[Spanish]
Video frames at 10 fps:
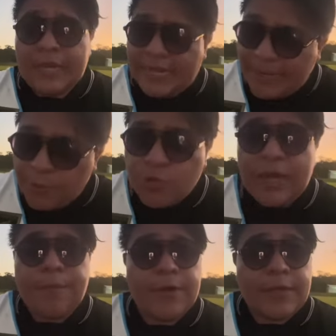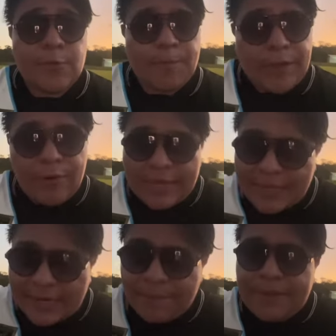Ganamos un campeonato, pero hay
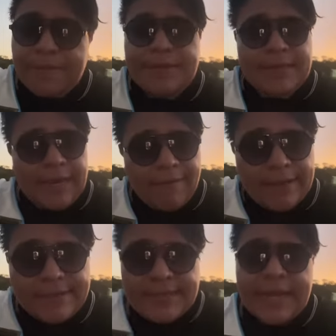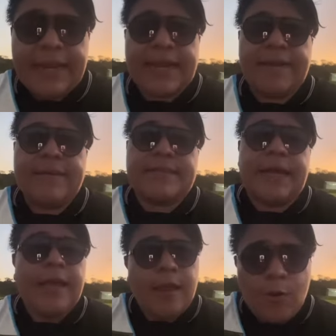que rápidamente levantar la cabeza,